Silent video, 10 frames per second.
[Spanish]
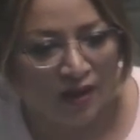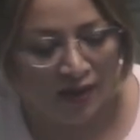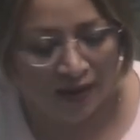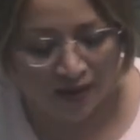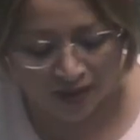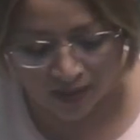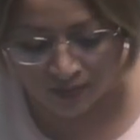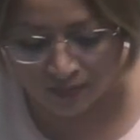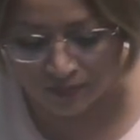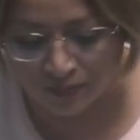
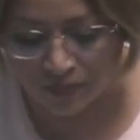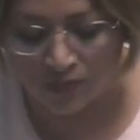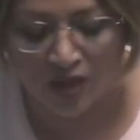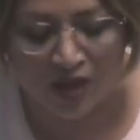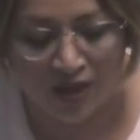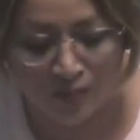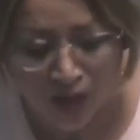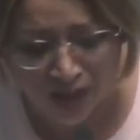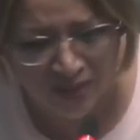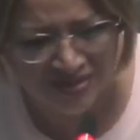Eh,
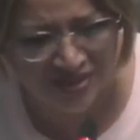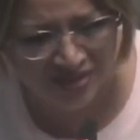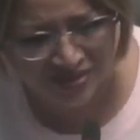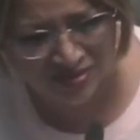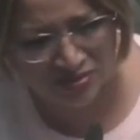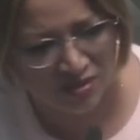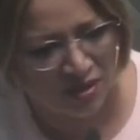a veces